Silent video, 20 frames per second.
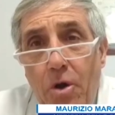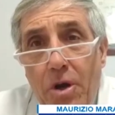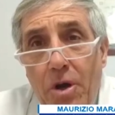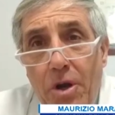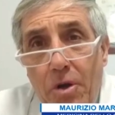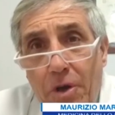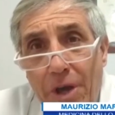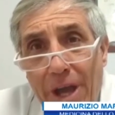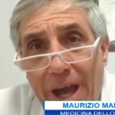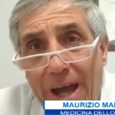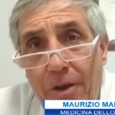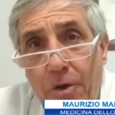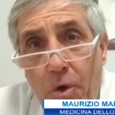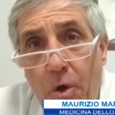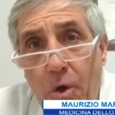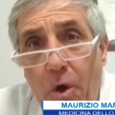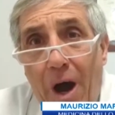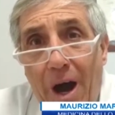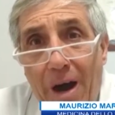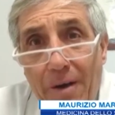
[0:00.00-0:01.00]
coloro che
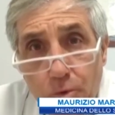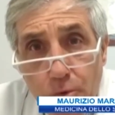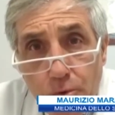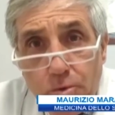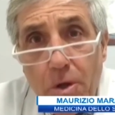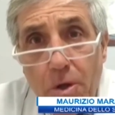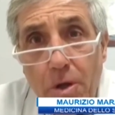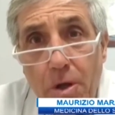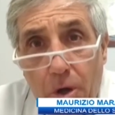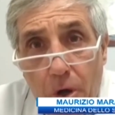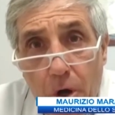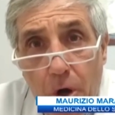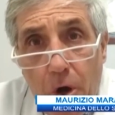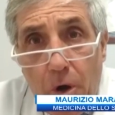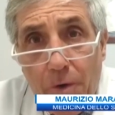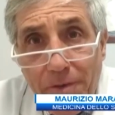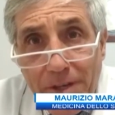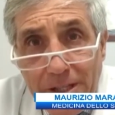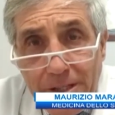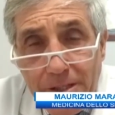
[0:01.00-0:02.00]
hanno avuto il
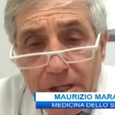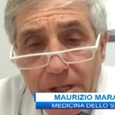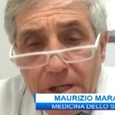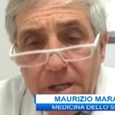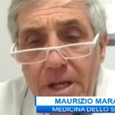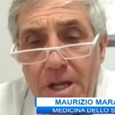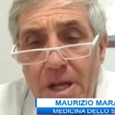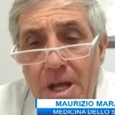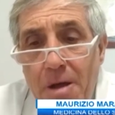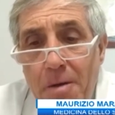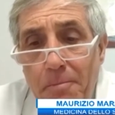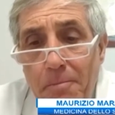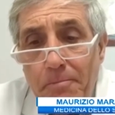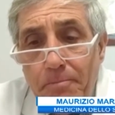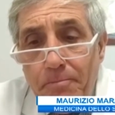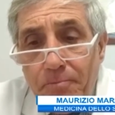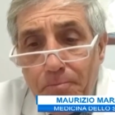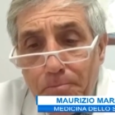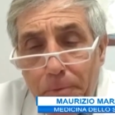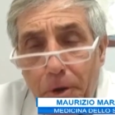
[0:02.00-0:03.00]
Covid,
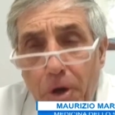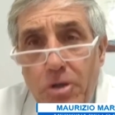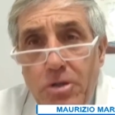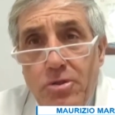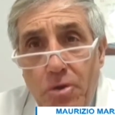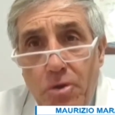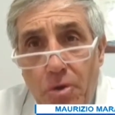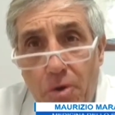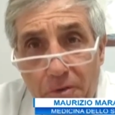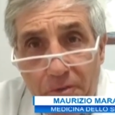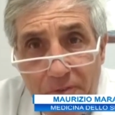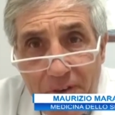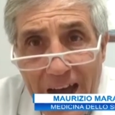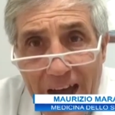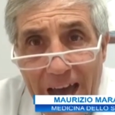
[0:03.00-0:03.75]
possono